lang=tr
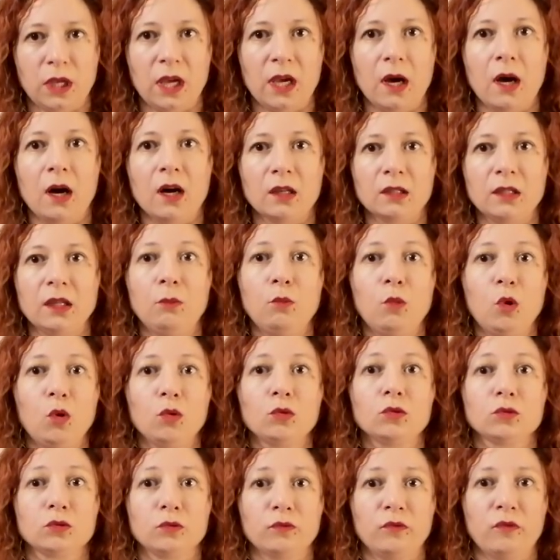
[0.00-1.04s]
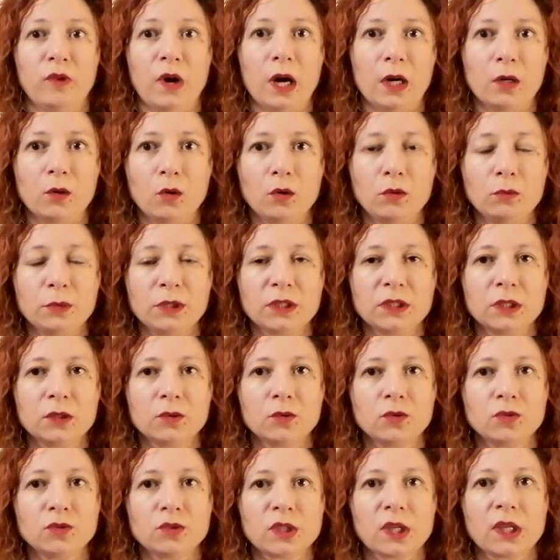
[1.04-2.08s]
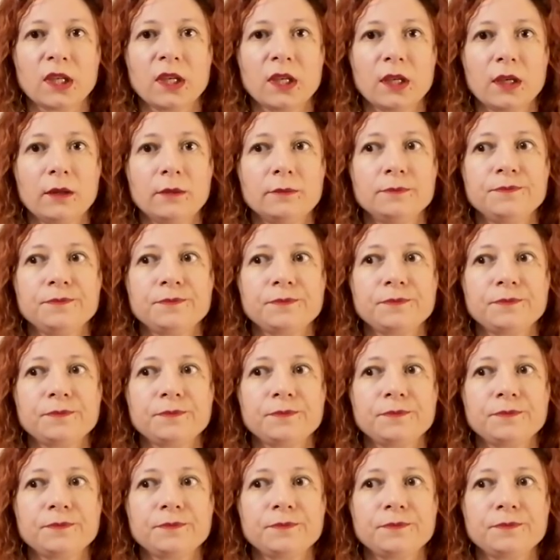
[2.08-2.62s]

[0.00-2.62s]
yani Adem oğlunun var olmadan önceki